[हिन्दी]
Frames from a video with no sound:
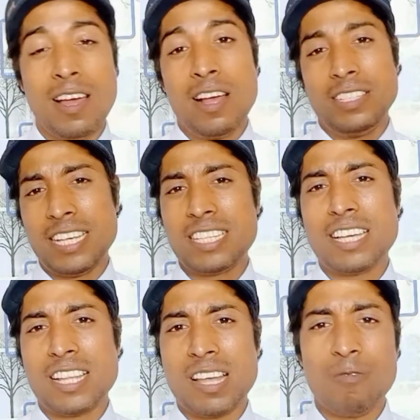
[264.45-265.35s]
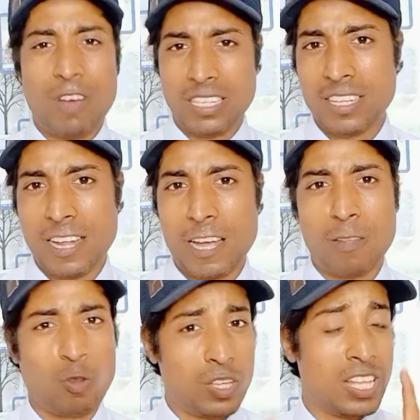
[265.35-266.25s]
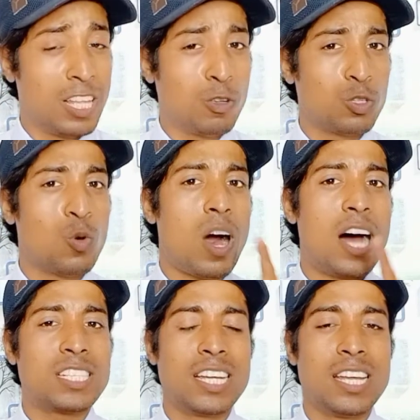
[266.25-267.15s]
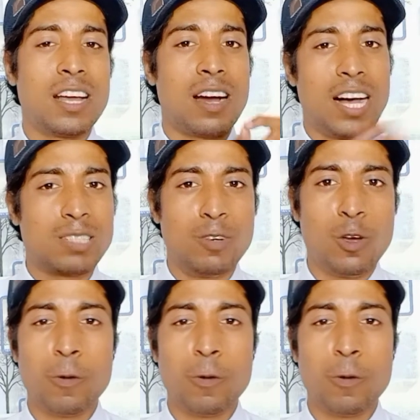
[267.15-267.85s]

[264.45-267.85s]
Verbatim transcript: जैसा चाहता है वैसा रहेगा तो ये था दोस्तों आज के लिए खास वीडियो